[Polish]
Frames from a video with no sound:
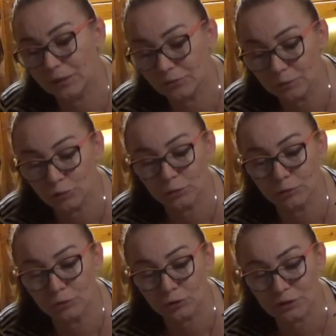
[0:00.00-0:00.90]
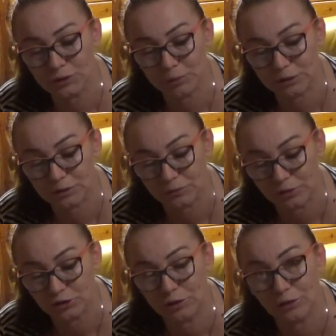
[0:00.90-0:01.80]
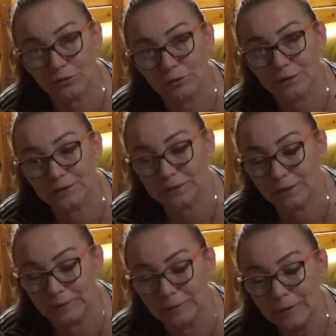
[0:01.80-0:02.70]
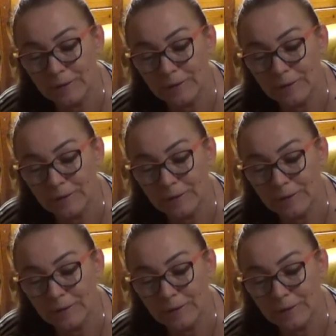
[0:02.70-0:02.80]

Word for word: Ja wiem, że miłość jest bardzo ważna, ona jest, ale